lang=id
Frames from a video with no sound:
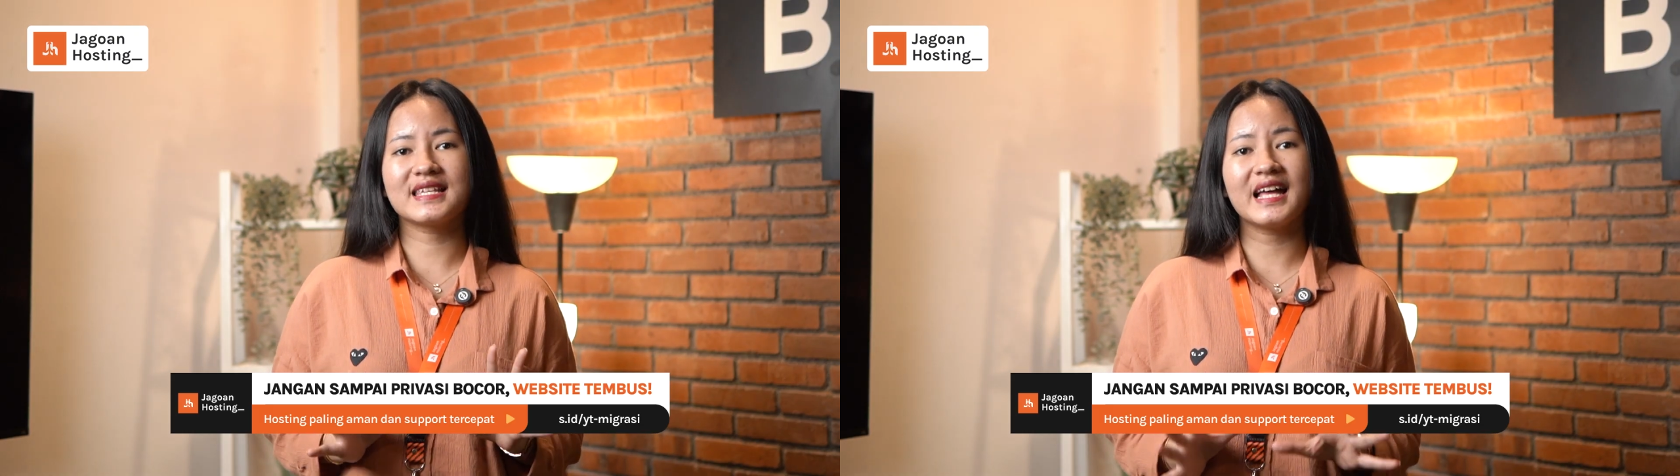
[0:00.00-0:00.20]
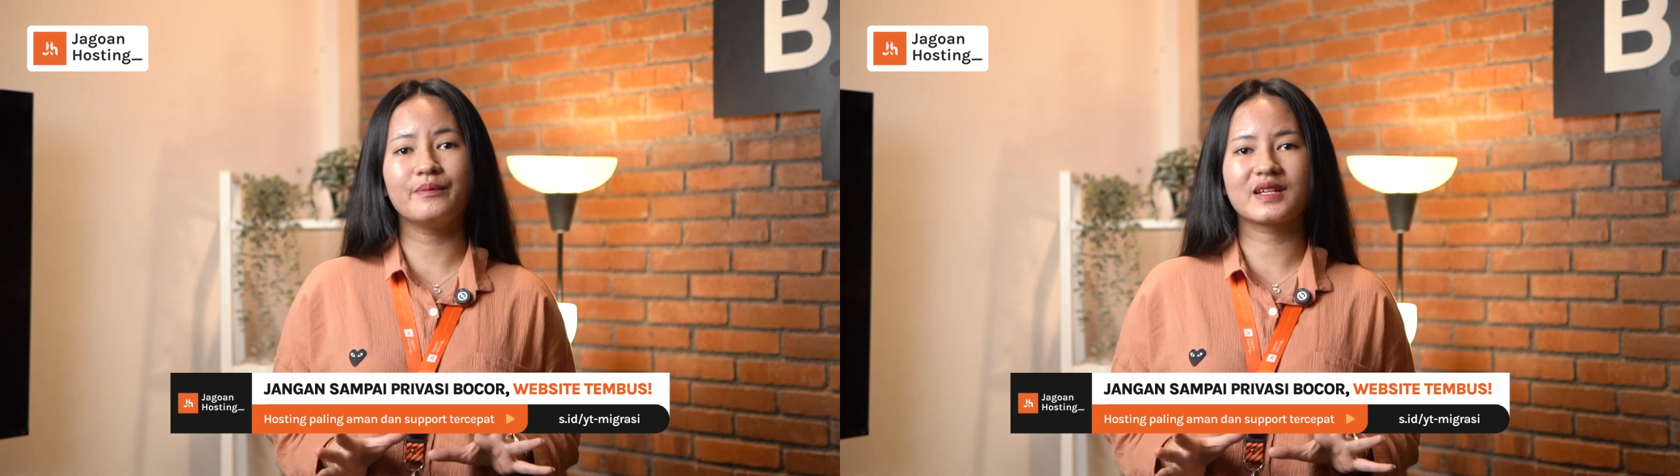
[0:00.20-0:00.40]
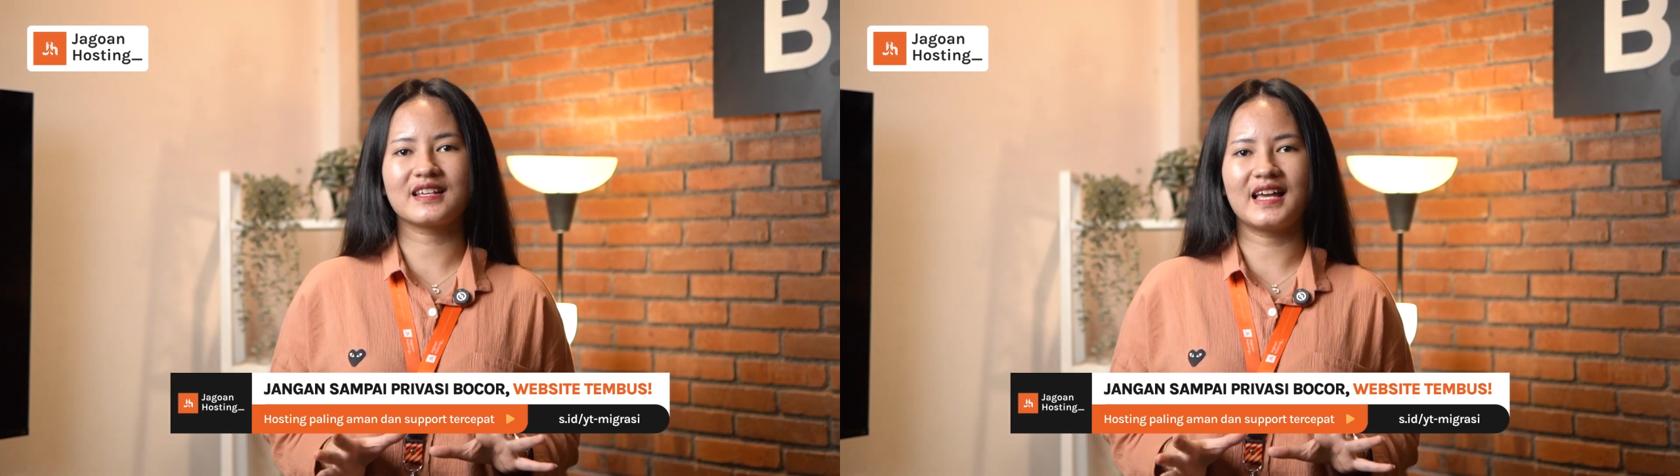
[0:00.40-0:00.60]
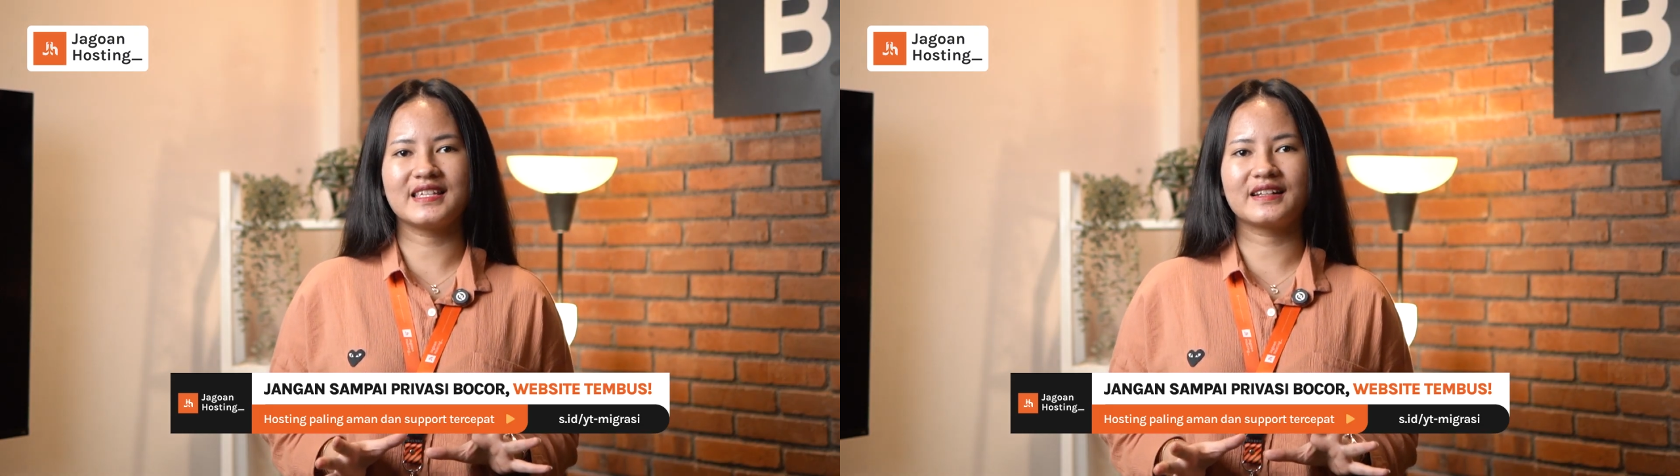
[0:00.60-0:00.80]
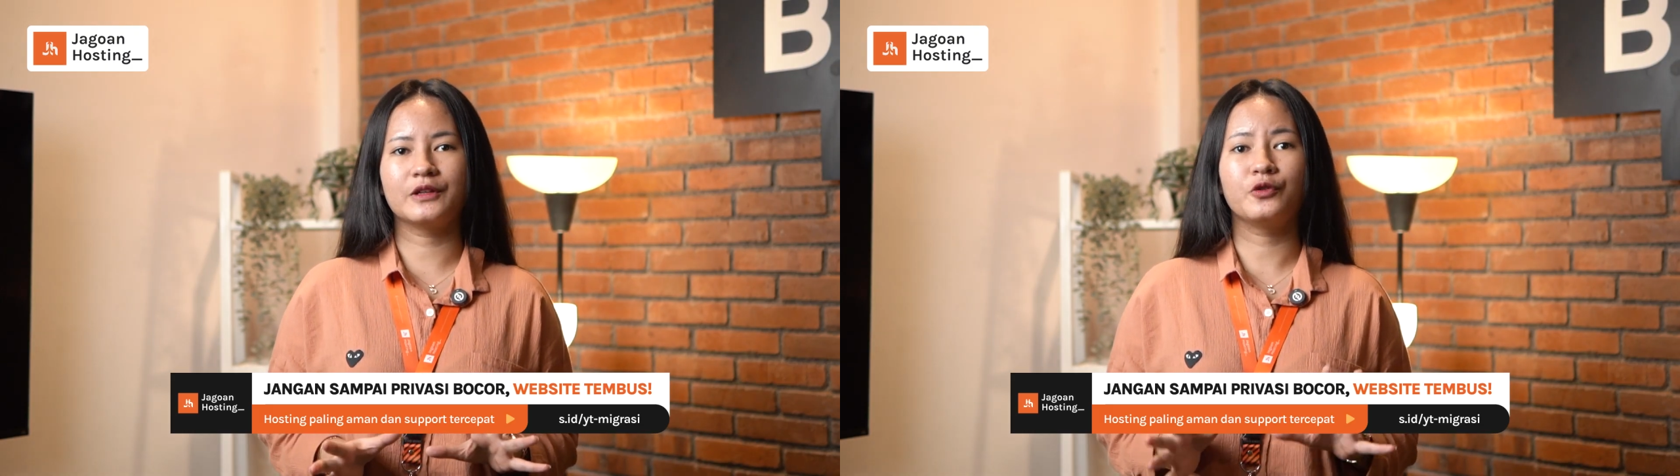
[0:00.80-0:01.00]
saat
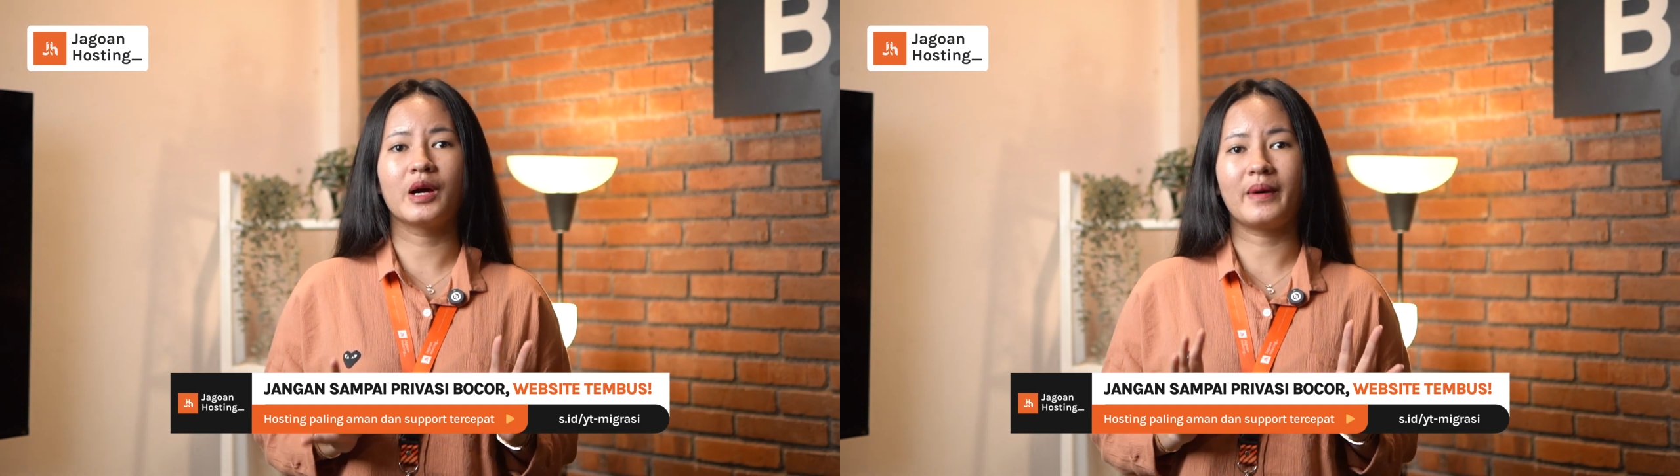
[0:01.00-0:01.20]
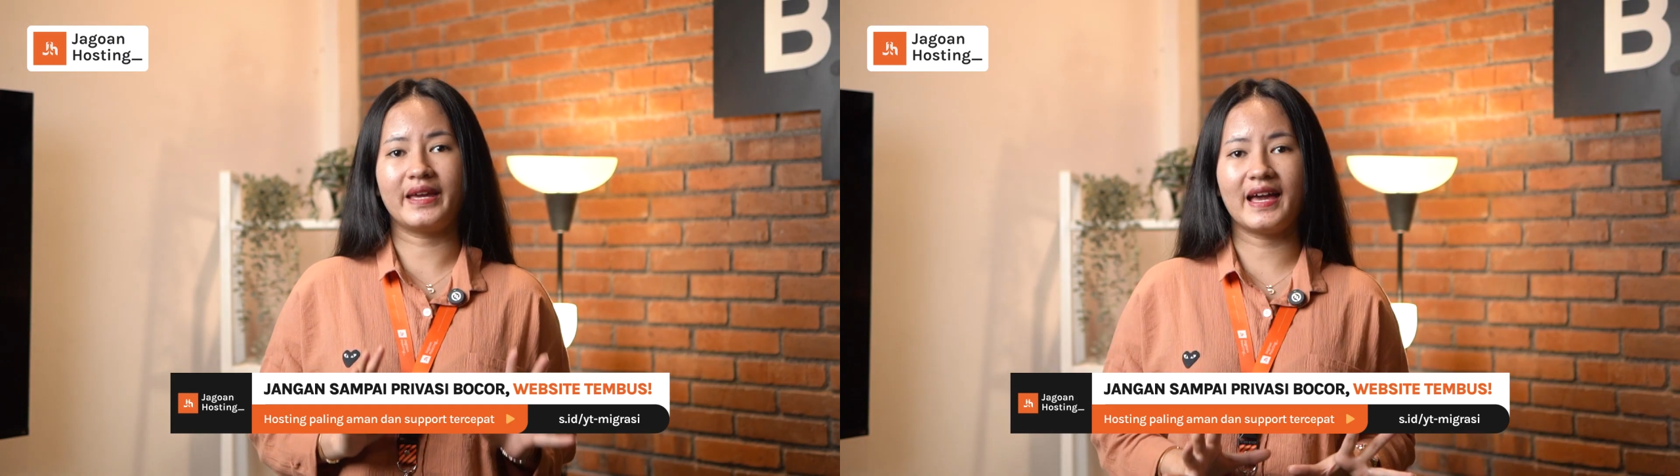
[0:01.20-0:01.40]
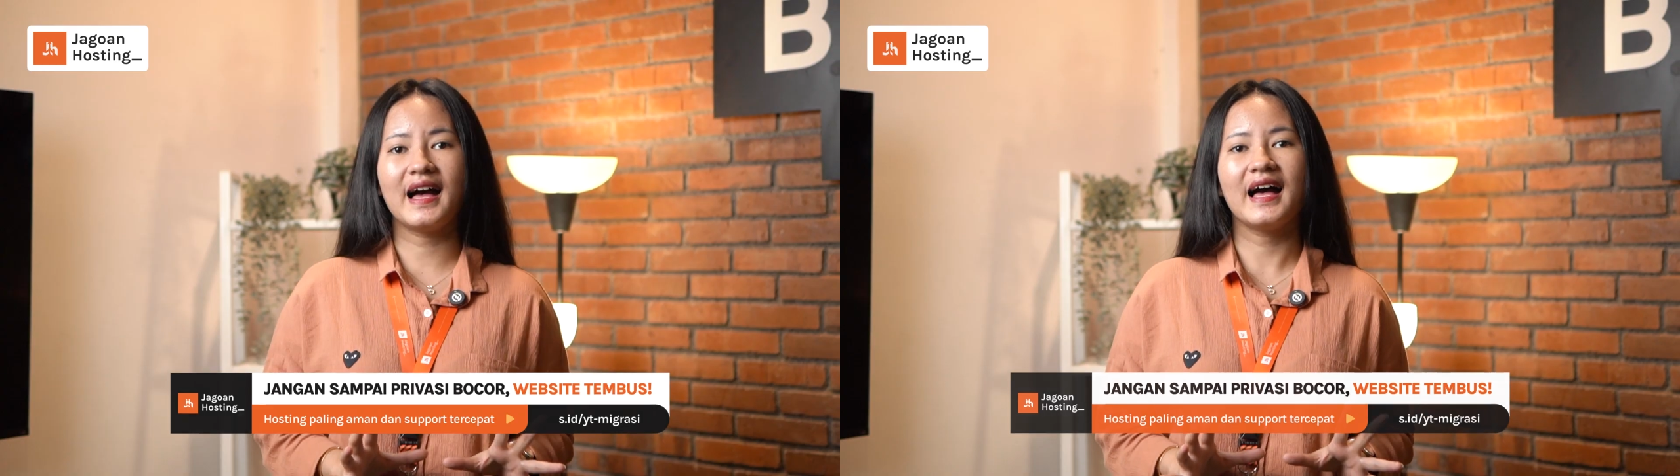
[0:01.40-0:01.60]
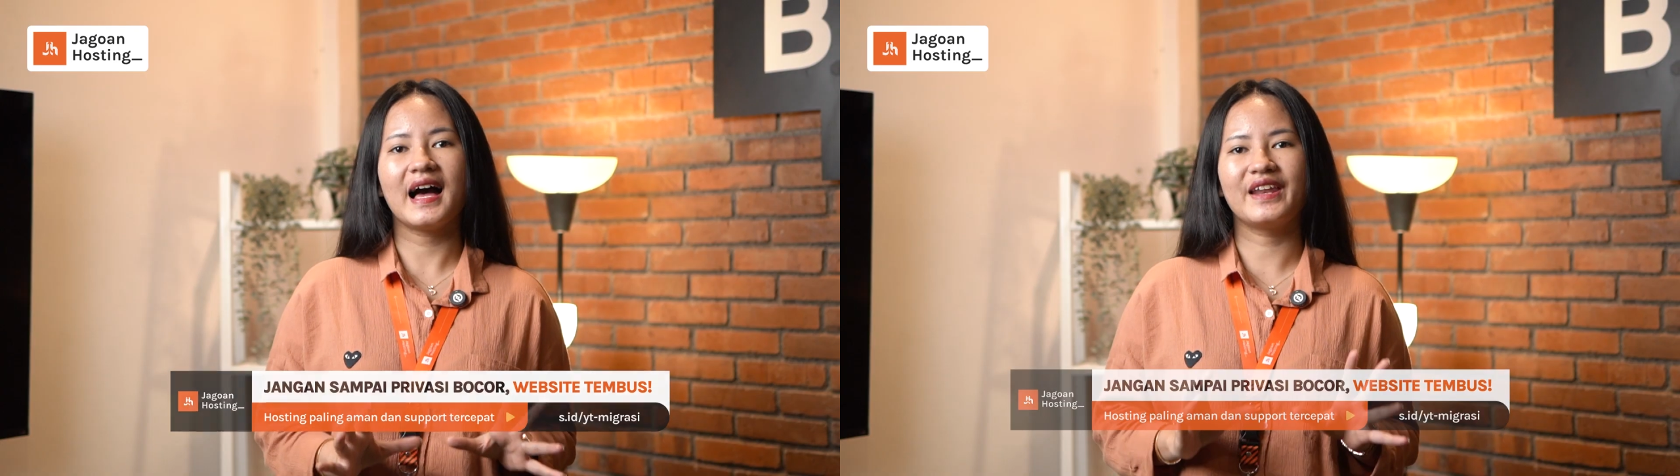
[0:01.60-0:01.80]
berselancar di dunia maya